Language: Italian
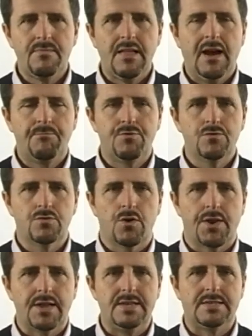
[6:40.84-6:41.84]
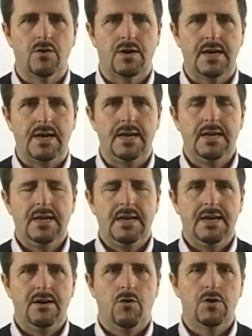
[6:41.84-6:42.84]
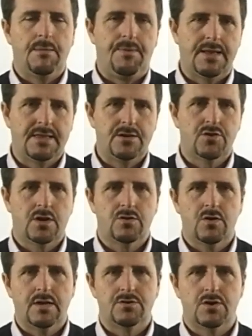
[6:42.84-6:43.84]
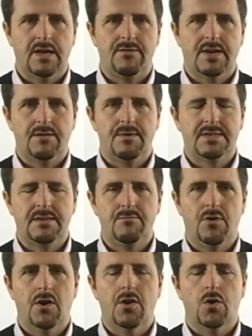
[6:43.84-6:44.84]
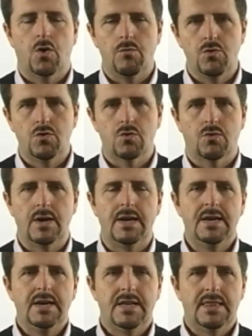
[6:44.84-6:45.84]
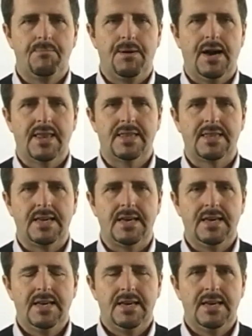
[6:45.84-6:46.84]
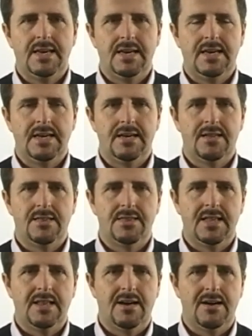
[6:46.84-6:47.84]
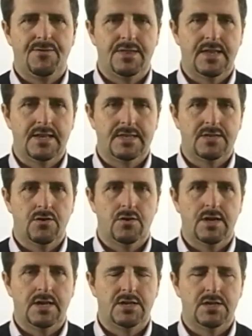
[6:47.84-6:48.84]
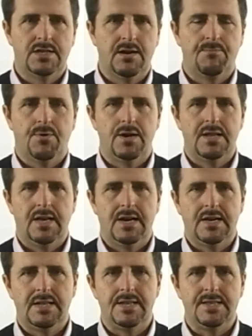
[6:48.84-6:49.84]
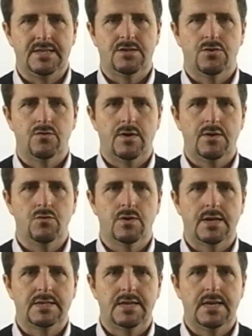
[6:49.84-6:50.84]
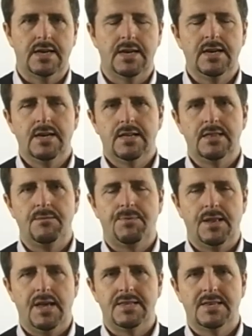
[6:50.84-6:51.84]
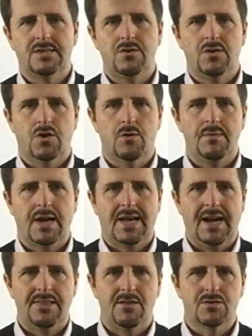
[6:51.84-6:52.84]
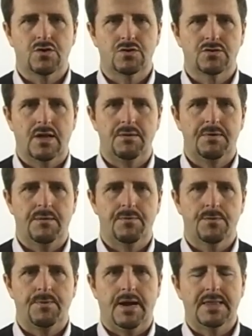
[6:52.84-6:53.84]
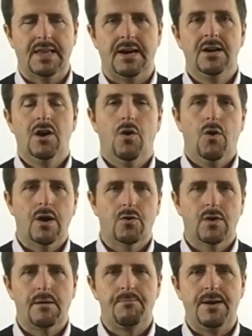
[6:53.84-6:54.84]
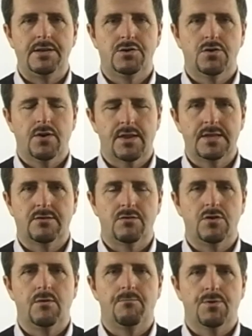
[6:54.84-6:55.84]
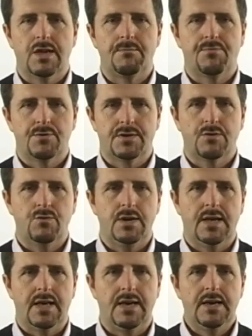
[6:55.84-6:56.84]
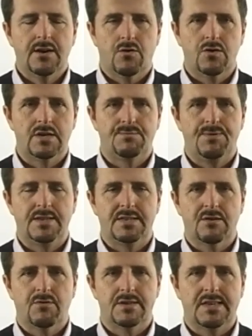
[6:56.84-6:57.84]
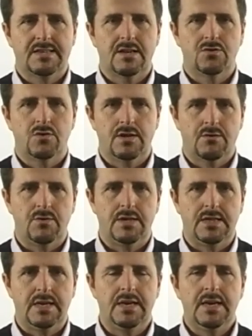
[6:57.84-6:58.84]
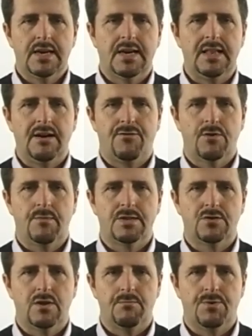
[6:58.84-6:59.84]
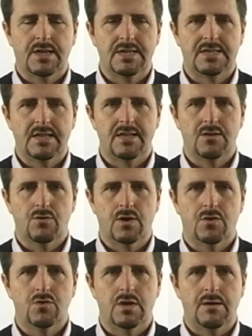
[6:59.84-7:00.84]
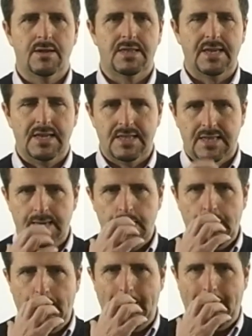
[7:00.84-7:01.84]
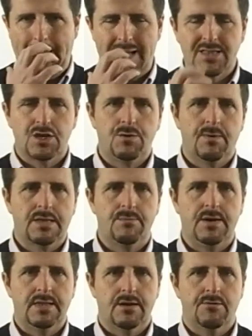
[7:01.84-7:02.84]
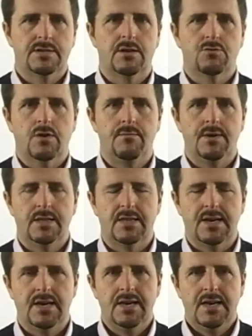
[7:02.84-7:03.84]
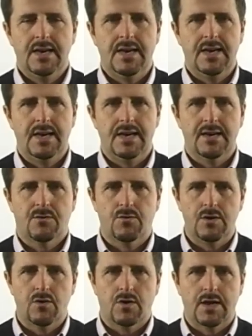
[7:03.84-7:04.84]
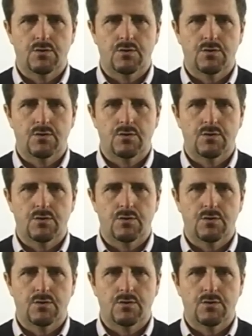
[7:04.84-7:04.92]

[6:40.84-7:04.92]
appunto il rischio che eh, o da parte dei giocatori la società venga messa in mora o comunque da parte eh, della federazione ci sia poi l'inizio di una lunga serie di penalizzazioni come accade lo scorso anno per la propria o ancora peggio il rischio di non poter proseguire con le spese in questa stagione quindi che la formazione potesse addirittura chiudere i battenti eh, anticipatamente. Questo naturalmente è, è quello che